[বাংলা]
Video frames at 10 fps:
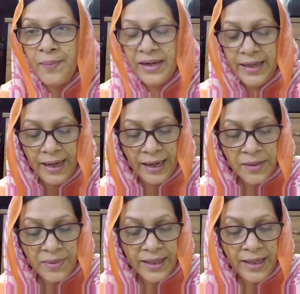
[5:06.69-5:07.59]
মানে
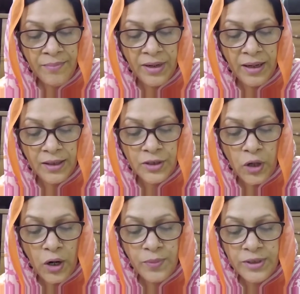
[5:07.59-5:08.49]
একেবারেই
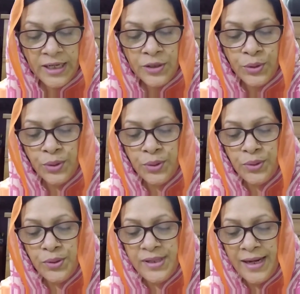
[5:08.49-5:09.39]
সর্বশেষ তথ্য
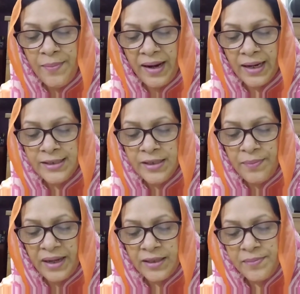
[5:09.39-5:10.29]
অনুযায়ী
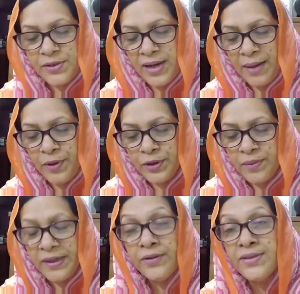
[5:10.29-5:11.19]
বাংলাদেশের মাথা পিছু আয়
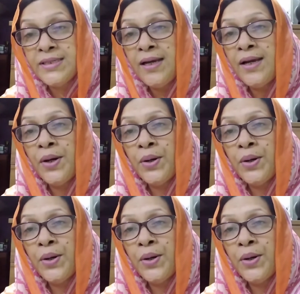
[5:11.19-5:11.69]
বর্তমানে হচ্ছে